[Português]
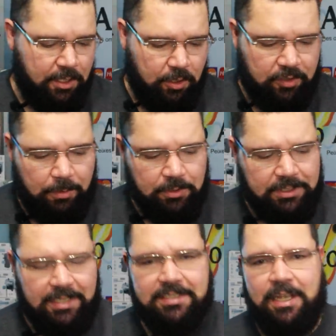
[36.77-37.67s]
Nós vamos
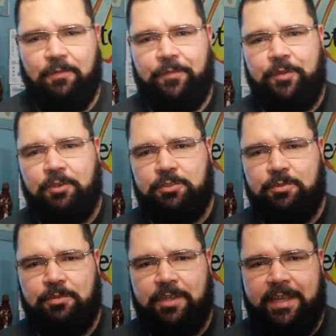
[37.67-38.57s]
utilizar um
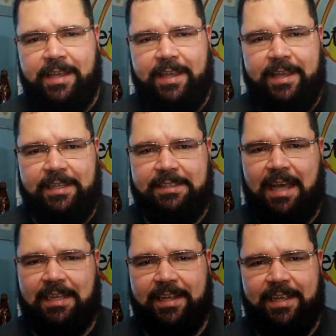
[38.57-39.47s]
filtro é,
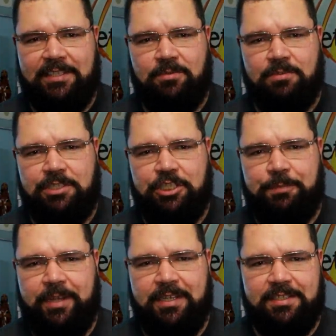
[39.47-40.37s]
da Ales, o
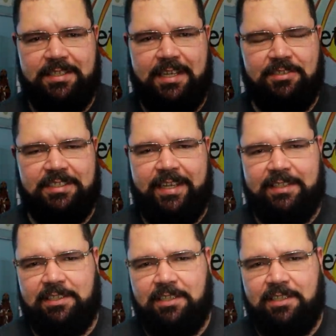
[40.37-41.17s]
XP07.